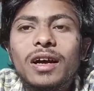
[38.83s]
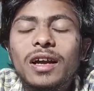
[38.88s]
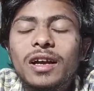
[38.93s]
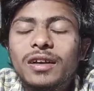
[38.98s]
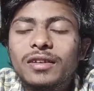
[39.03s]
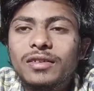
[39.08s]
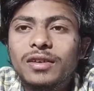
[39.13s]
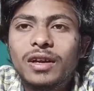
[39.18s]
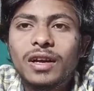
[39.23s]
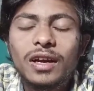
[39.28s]

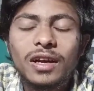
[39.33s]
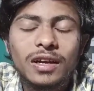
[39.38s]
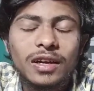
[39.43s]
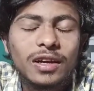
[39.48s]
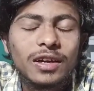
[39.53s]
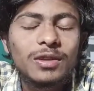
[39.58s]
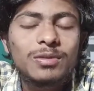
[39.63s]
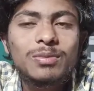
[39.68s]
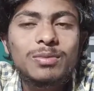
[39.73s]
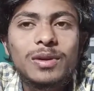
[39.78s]
అండ్ సారీ
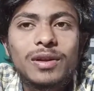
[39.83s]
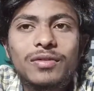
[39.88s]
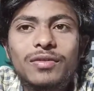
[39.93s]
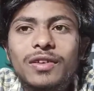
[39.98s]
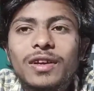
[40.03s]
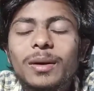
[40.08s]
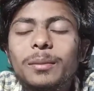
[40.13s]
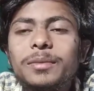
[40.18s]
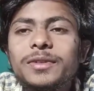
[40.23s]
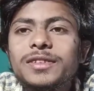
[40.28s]
హండ్రెడ్ డిస్ప్లే
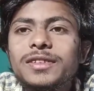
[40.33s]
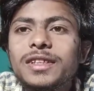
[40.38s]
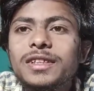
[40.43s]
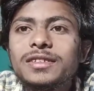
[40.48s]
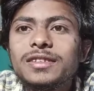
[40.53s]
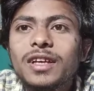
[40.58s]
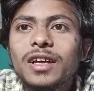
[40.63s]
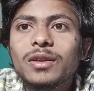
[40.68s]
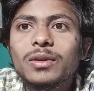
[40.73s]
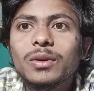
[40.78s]
ఫింగర్ ప్రింట్
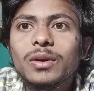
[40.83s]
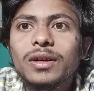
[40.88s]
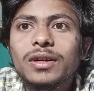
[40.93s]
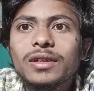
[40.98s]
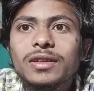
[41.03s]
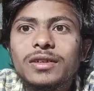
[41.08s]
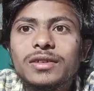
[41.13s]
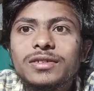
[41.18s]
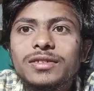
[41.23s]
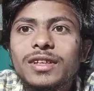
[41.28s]
సెన్సార్తో
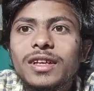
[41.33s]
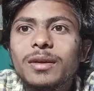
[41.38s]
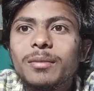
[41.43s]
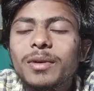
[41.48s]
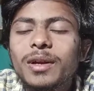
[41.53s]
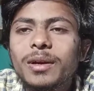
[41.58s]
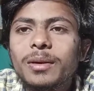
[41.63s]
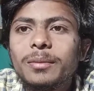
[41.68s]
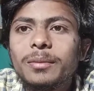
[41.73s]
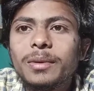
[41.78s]
అండ్ ఇది
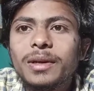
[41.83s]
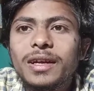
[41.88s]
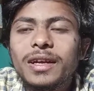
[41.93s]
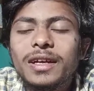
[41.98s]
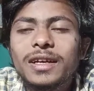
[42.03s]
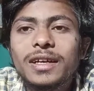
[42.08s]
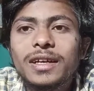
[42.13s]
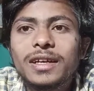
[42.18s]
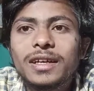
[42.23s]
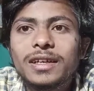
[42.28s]
వచ్చేసరికి మనకు
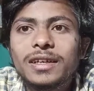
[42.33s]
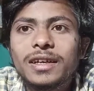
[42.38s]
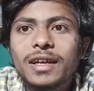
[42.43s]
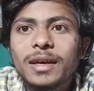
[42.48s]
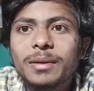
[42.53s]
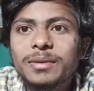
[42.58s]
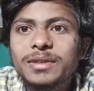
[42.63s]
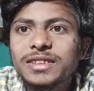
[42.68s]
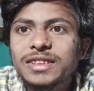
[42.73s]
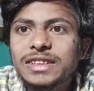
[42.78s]
మీడియా టెక్
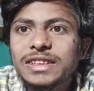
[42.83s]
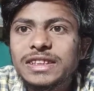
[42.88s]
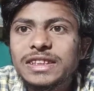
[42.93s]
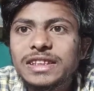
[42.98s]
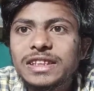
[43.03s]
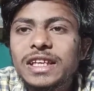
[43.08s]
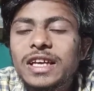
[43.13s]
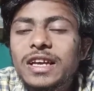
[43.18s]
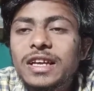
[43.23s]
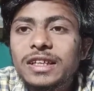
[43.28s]
డైమండ్
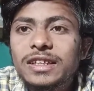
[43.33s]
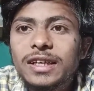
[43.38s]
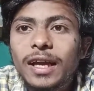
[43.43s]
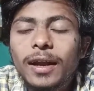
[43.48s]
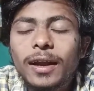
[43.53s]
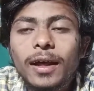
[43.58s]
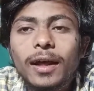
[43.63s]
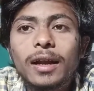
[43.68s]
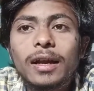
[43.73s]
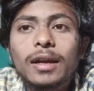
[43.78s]
సిటీ
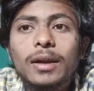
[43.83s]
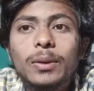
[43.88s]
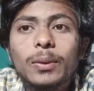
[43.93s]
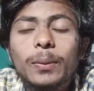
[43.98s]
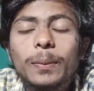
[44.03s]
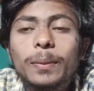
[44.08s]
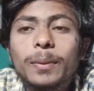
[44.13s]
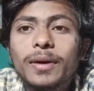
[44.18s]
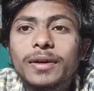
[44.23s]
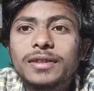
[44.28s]
ఎయిట్ హండ్రెడ్
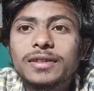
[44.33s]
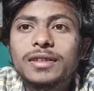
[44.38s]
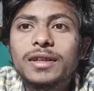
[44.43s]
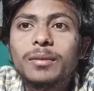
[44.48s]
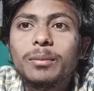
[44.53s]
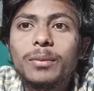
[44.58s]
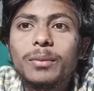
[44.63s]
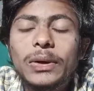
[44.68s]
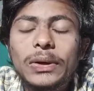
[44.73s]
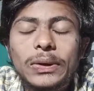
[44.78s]
యూ
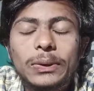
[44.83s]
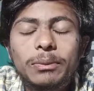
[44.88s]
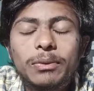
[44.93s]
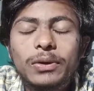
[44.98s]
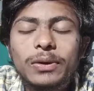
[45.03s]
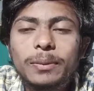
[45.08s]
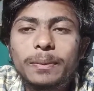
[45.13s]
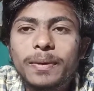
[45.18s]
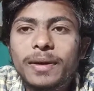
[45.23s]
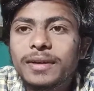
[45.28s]
ప్రాసెసర్
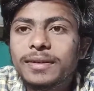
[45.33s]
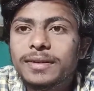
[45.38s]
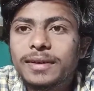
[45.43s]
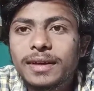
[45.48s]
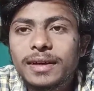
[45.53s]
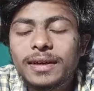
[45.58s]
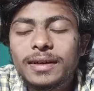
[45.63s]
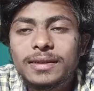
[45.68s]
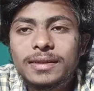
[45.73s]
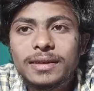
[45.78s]
మొట్టమొదటి
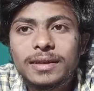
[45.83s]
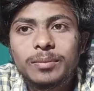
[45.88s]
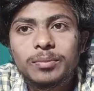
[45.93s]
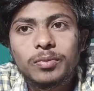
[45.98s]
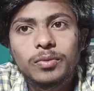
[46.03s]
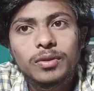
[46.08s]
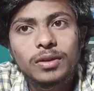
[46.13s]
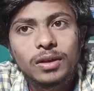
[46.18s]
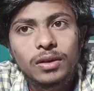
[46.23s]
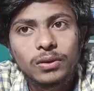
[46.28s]
ప్రాసెసర్ అని అయితే
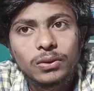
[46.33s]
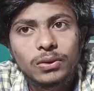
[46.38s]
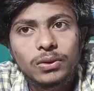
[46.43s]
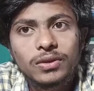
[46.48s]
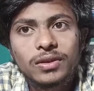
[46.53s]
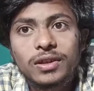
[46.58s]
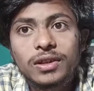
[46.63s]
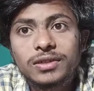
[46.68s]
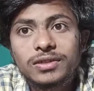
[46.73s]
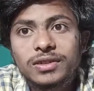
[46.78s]
చెప్తున్నారు
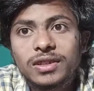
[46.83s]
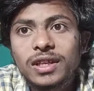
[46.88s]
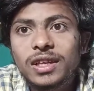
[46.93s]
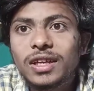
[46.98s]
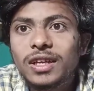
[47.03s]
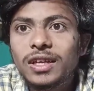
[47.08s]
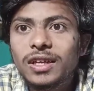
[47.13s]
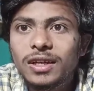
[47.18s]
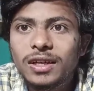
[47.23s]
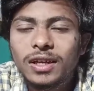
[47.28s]
సో ఇది
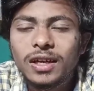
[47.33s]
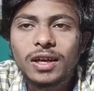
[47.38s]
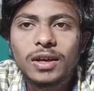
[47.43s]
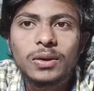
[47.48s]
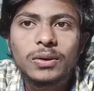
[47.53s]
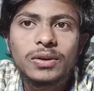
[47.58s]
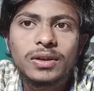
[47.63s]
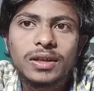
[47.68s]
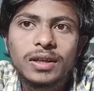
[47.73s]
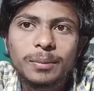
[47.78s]
వచ్చేసరికి
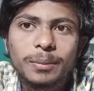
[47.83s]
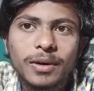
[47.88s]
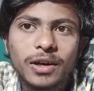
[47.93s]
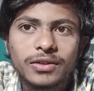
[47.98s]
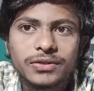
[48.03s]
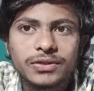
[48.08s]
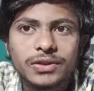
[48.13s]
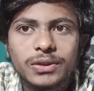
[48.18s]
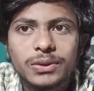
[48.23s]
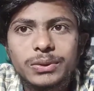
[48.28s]
ఇండియాలో ఈ
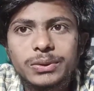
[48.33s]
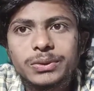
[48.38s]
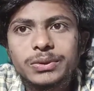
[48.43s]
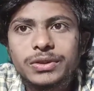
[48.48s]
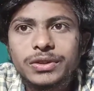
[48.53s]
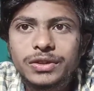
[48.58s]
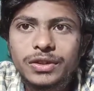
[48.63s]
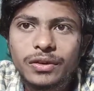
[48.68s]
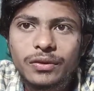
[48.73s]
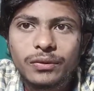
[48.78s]
ప్రాసెసర్ యూజ్
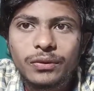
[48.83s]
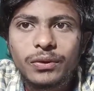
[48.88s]
చేసిన